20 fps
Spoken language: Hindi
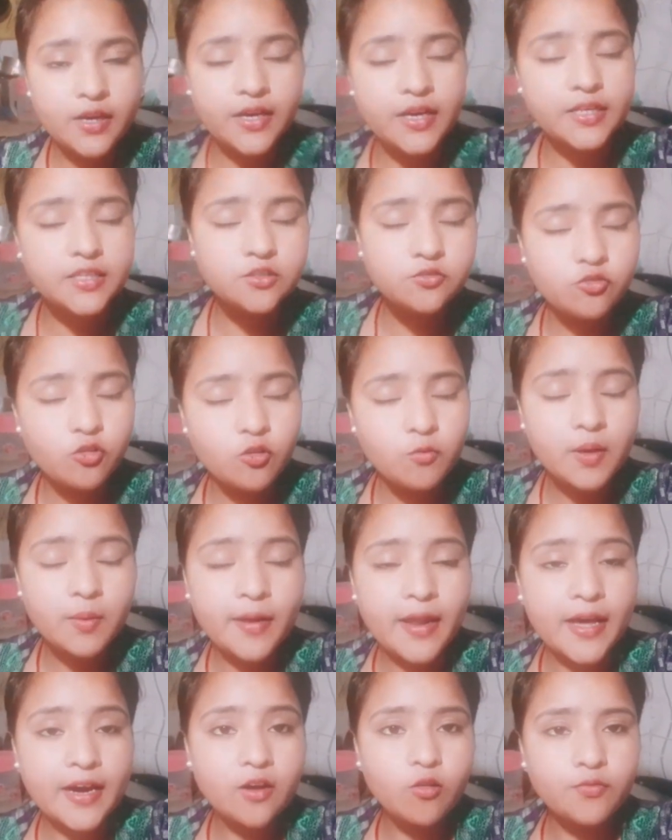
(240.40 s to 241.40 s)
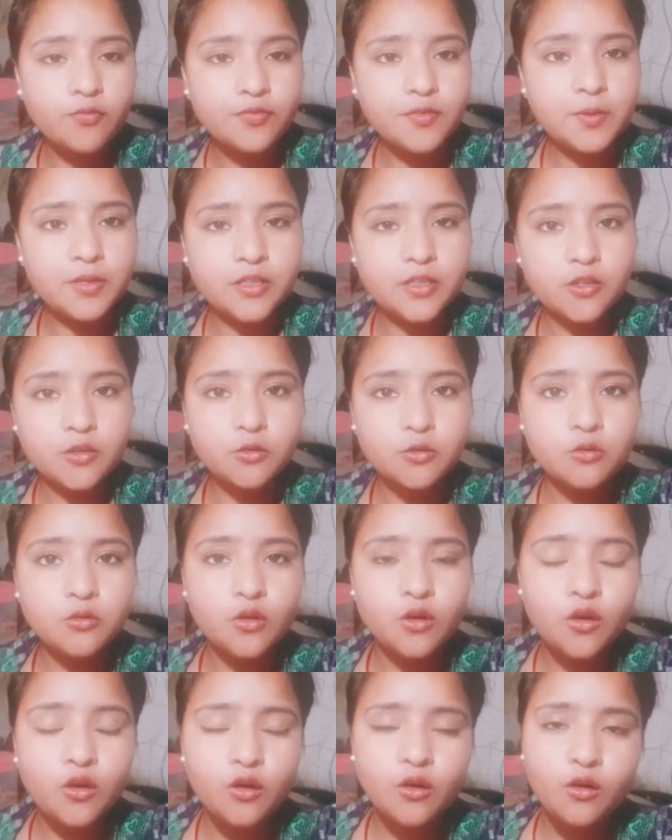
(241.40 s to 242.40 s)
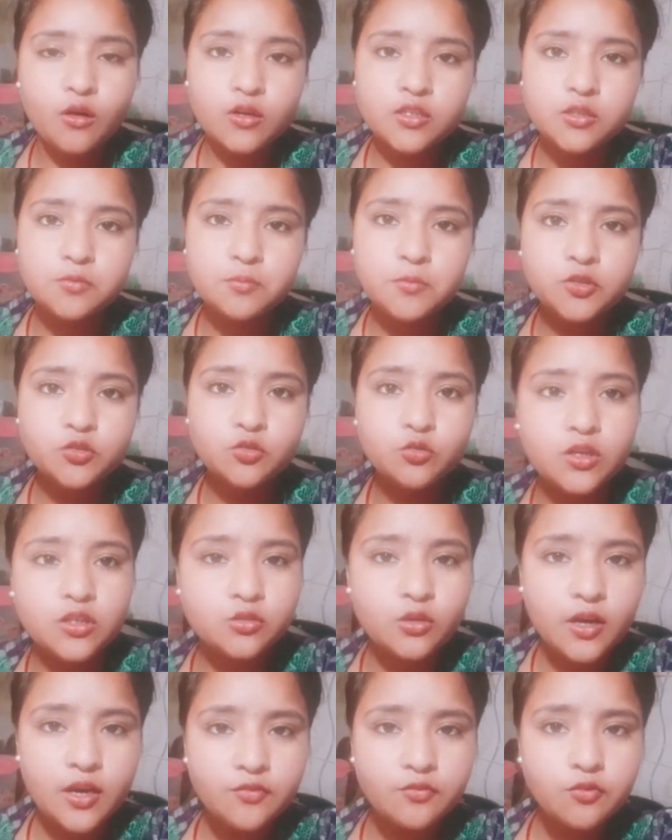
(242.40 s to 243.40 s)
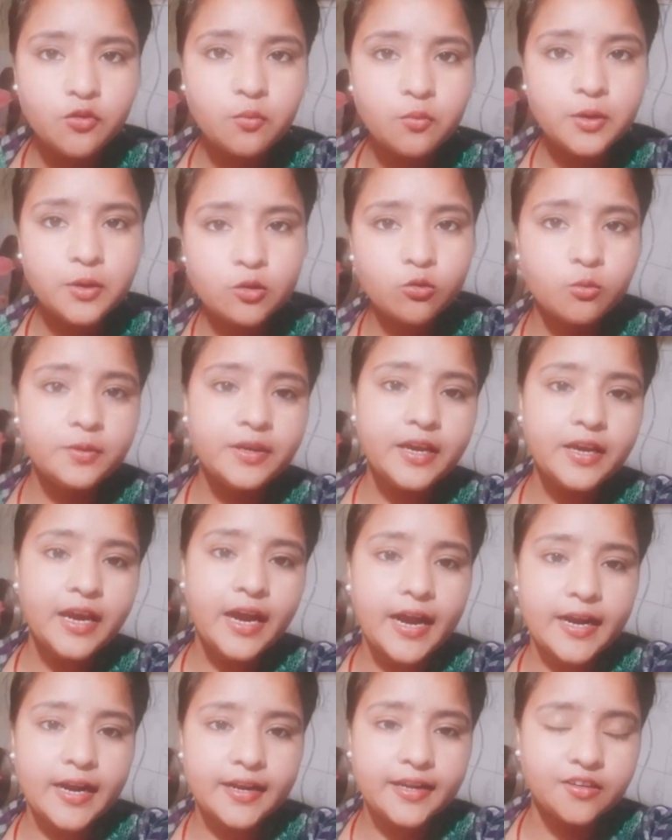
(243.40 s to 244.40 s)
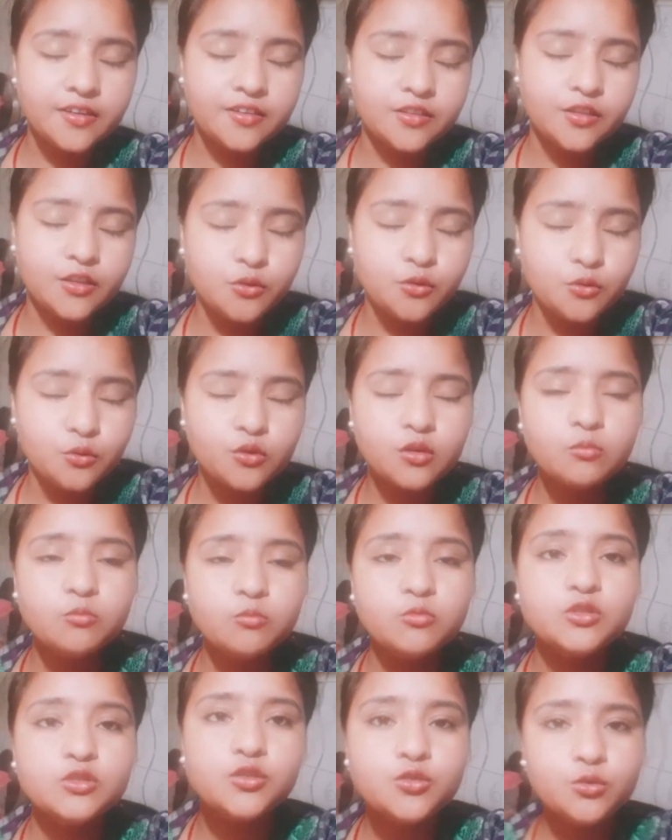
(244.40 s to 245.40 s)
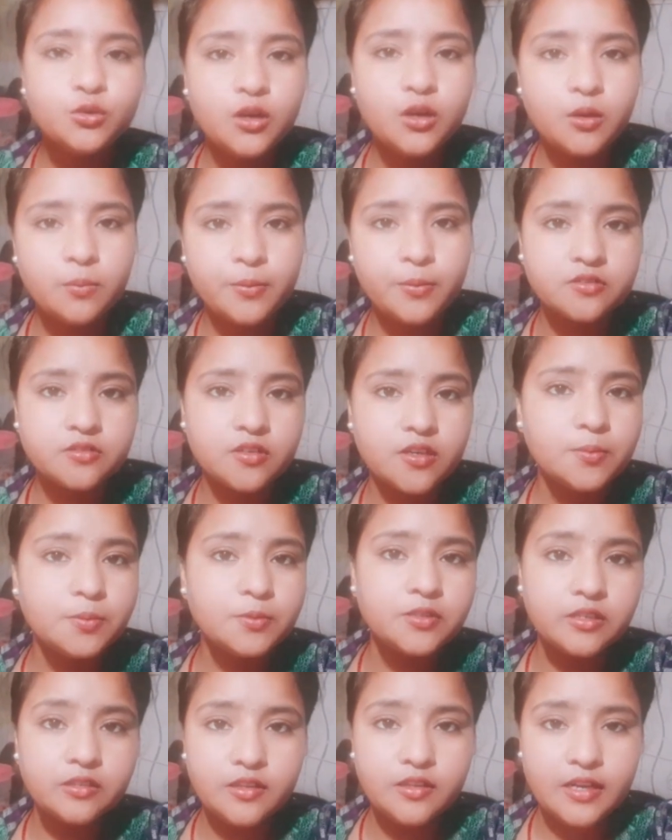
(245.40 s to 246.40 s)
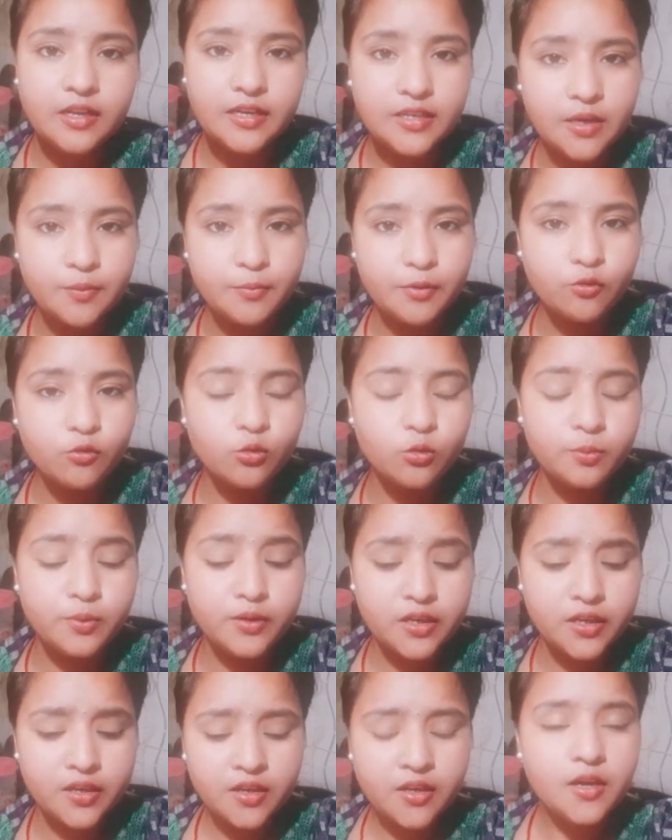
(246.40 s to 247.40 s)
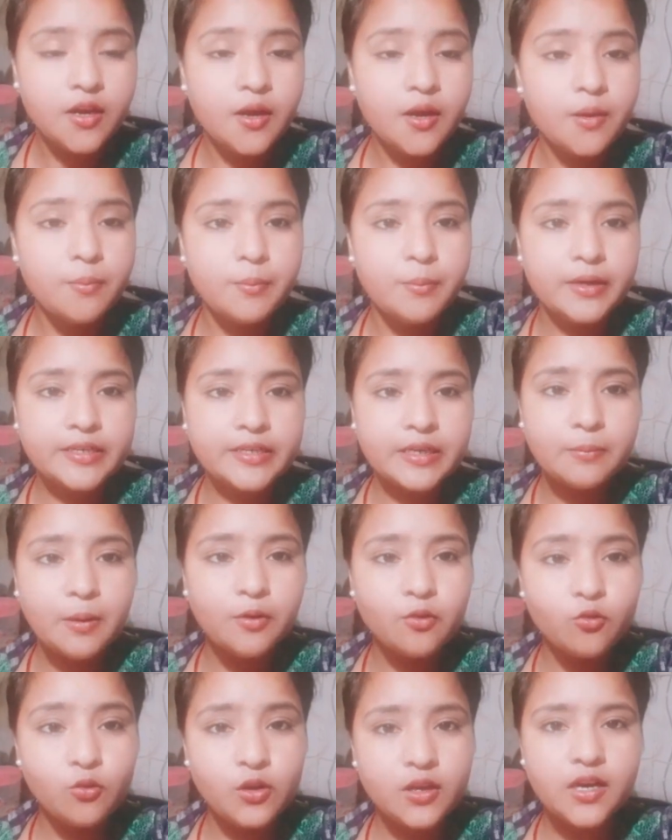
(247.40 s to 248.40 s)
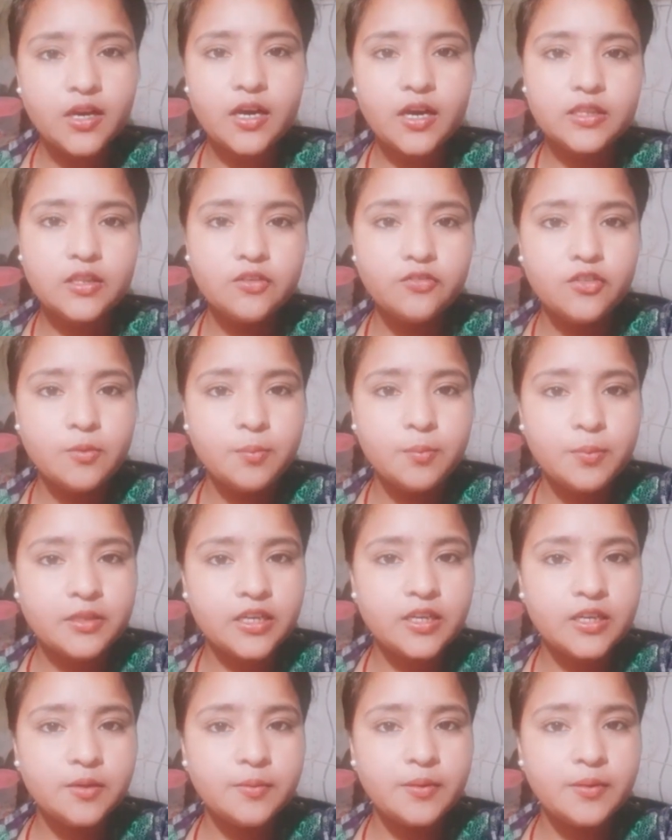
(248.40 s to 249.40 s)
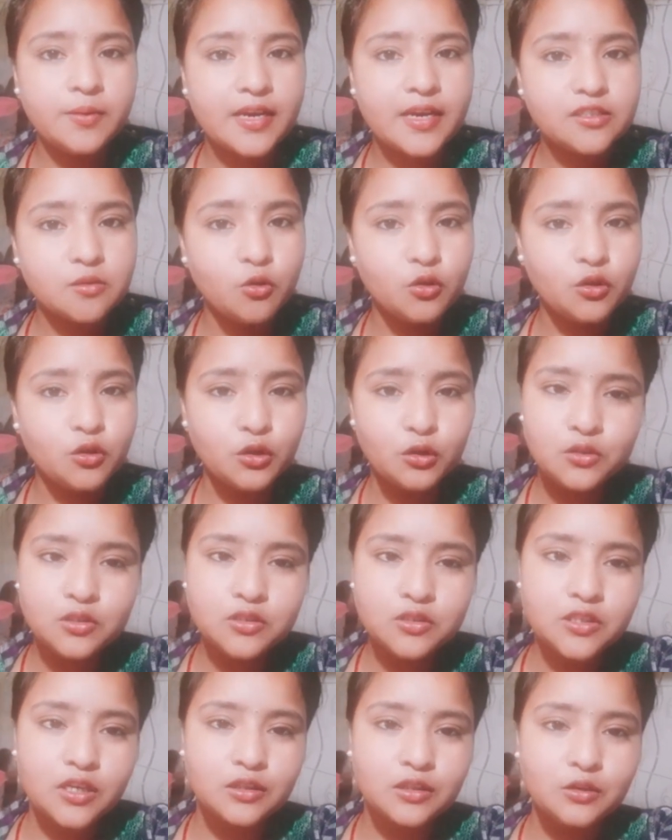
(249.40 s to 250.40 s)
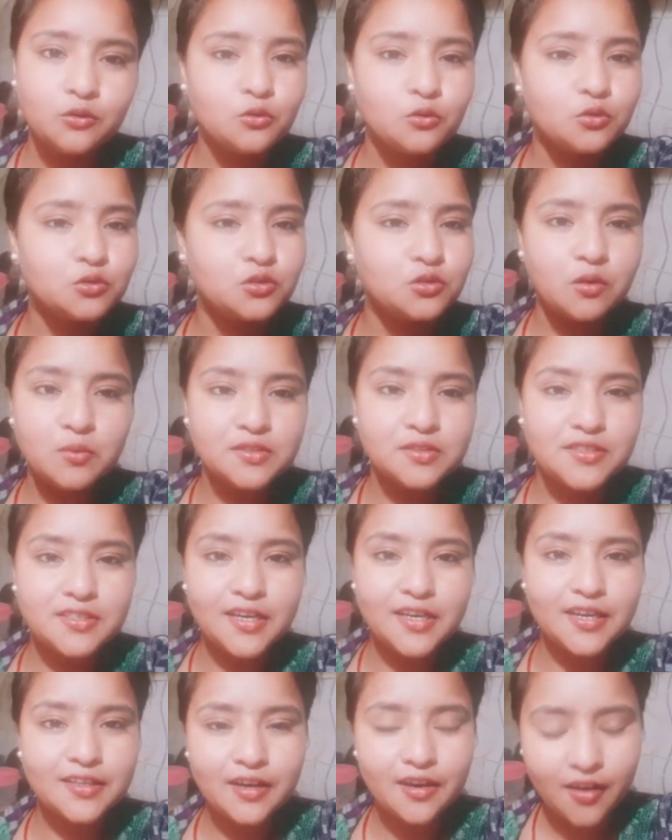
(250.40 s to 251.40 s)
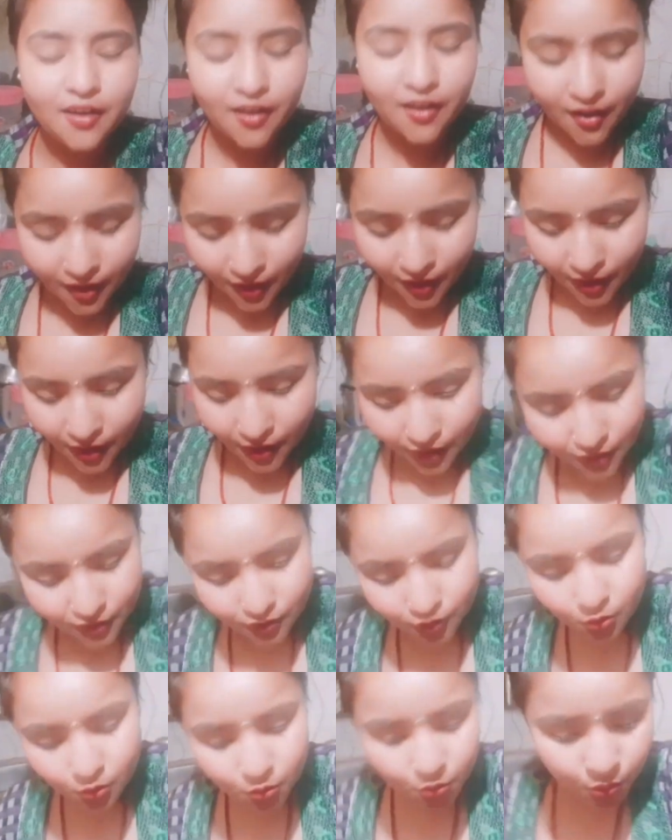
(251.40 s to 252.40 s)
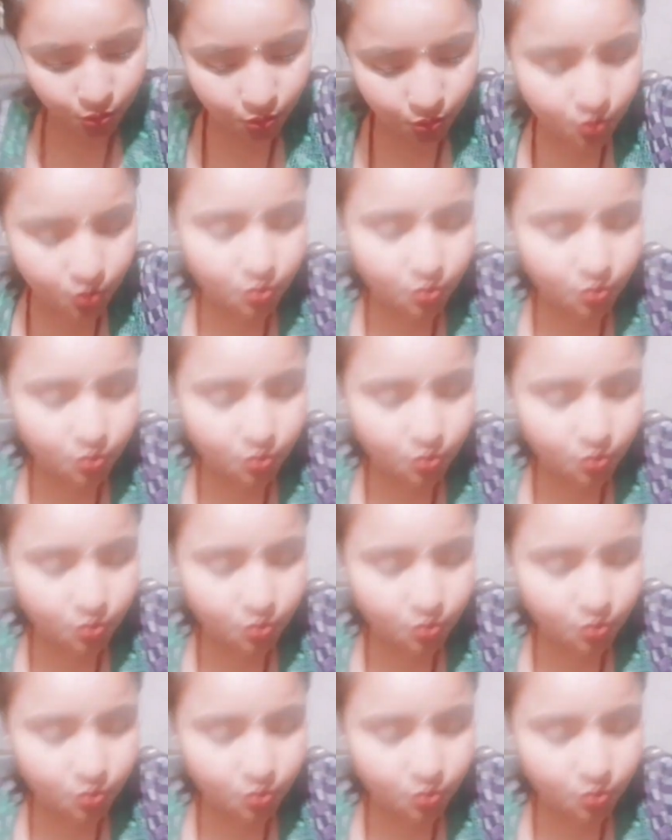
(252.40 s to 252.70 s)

जो है गाइस वो मैं ब्लैक कॉफ़ी पीती हूँ और इसमें शुगर जो है वो बिल्कुल भी ऐड नहीं करती हूँ क्योंकि मुझे शुगर पर्सनली पसंद नहीं है बिल्कुल भी मीठा मैं बिल्कुल नहीं खाती फिर पता नहीं मैं कैसे मोटी होती जाती हूँ कुछ समझ नहीं आता तो